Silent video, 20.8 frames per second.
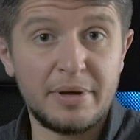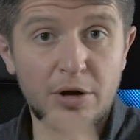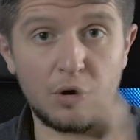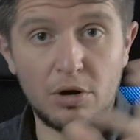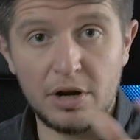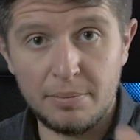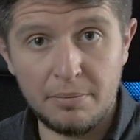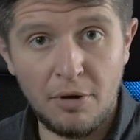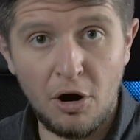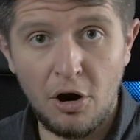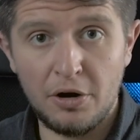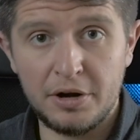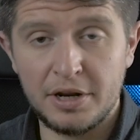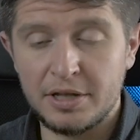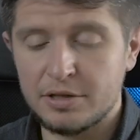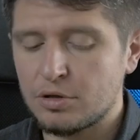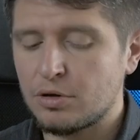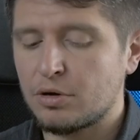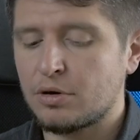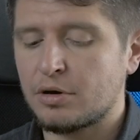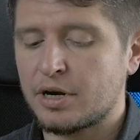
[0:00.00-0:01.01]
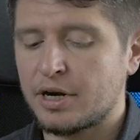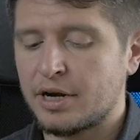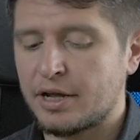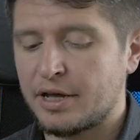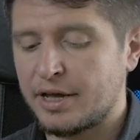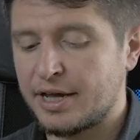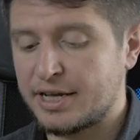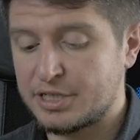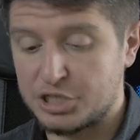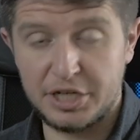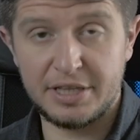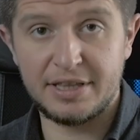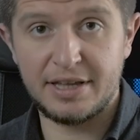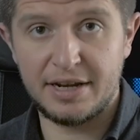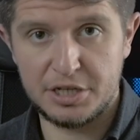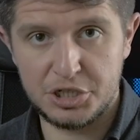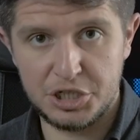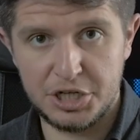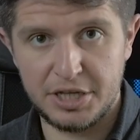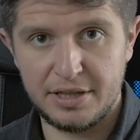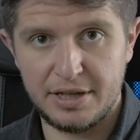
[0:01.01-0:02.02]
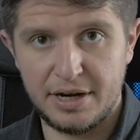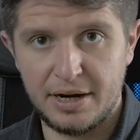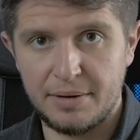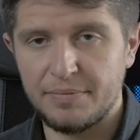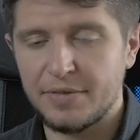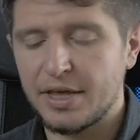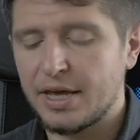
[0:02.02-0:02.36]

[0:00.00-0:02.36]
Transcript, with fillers: piccoli monitor, eh, eccetera, eccetera.